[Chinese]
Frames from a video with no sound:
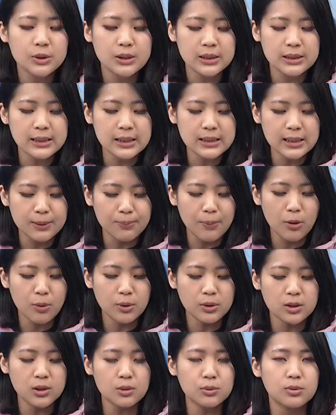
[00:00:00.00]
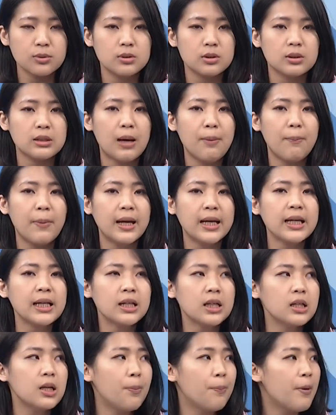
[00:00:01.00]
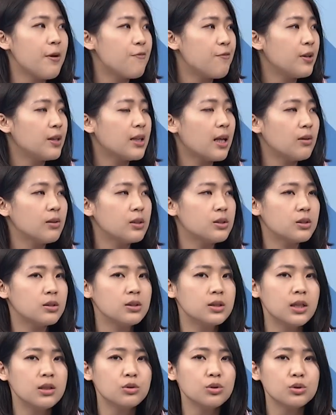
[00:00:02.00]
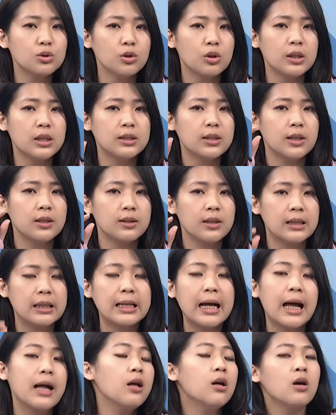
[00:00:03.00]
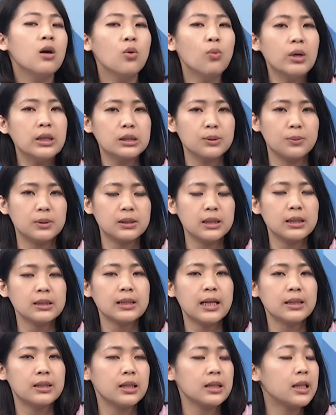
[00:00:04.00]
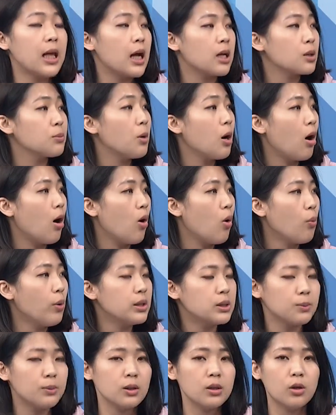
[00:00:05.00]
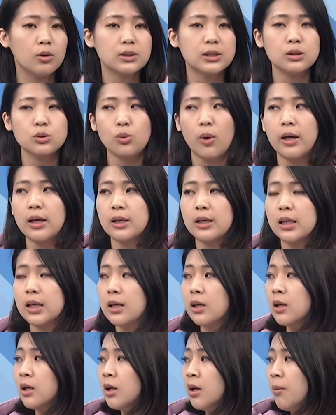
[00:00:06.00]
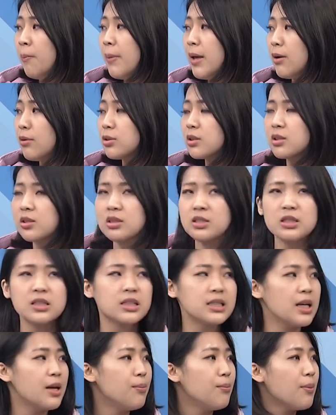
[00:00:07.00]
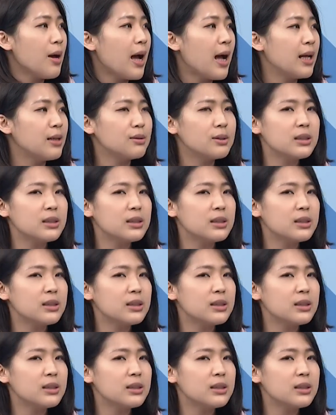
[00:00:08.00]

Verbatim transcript: 其现在包括社群时代，每一个人被分到的时间就只有一点点。你看为什么现在 TikTok 这么红？为什么流行短影音？没有时间嘛，那